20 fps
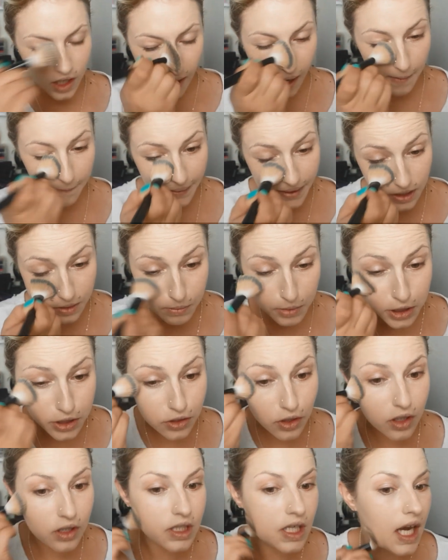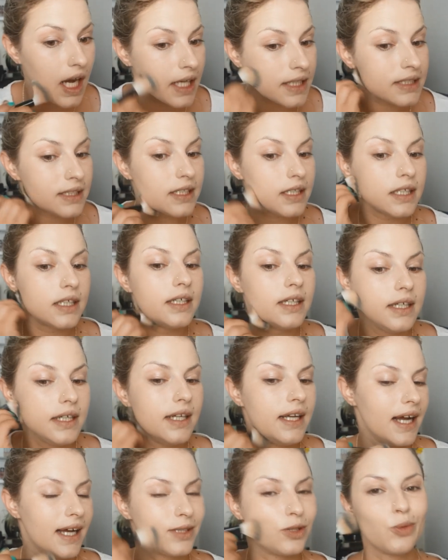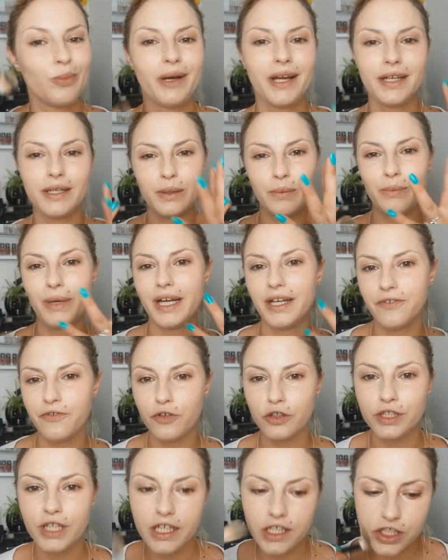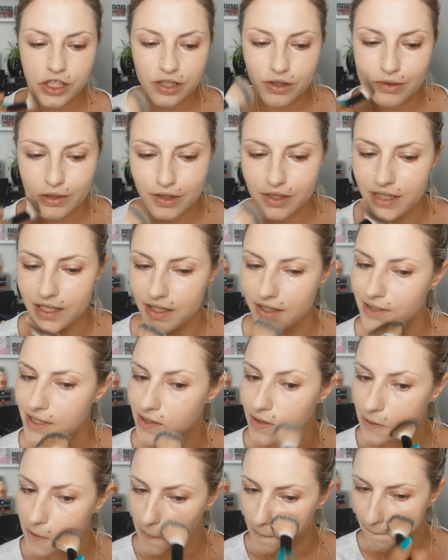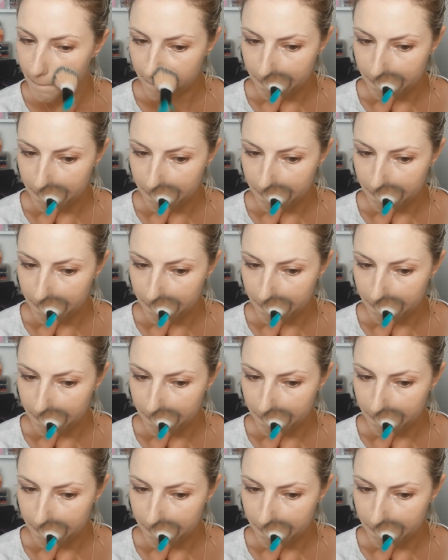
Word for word: Aber ich möchte noch eine andere, also meine, meine Foundation-Routine ist so